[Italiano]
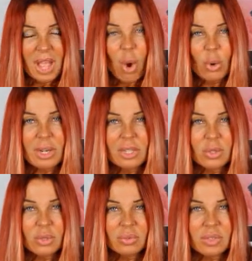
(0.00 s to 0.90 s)
Ora
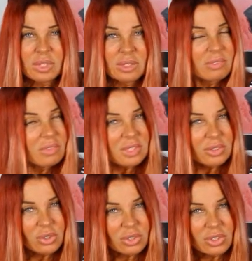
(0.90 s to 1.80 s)
io vi
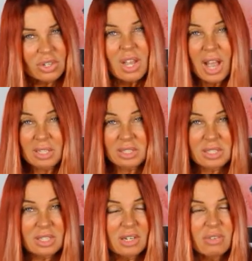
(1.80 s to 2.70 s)
invito ad
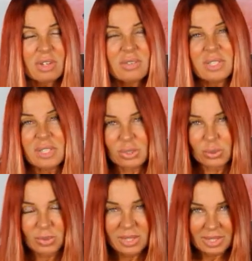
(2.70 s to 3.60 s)
iscrivervi
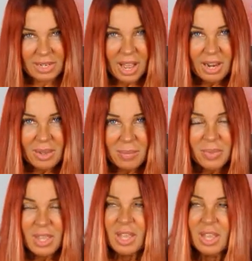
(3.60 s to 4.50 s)
sul
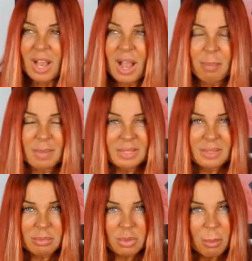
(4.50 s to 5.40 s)
canale, a
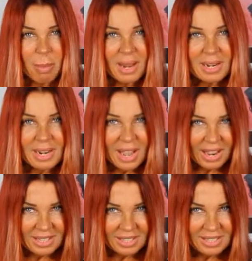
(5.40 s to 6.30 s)
mettermi un bel
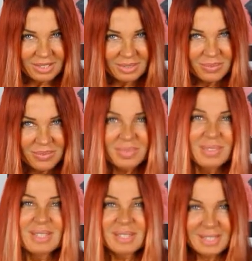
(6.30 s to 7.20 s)
like
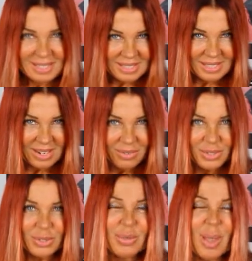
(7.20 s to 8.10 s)
se il
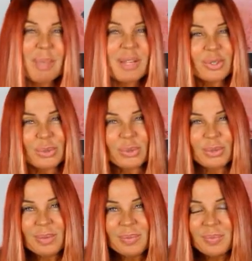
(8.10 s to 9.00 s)
video vi è
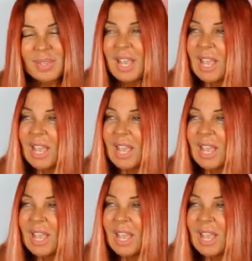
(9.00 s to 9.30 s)
piaciuto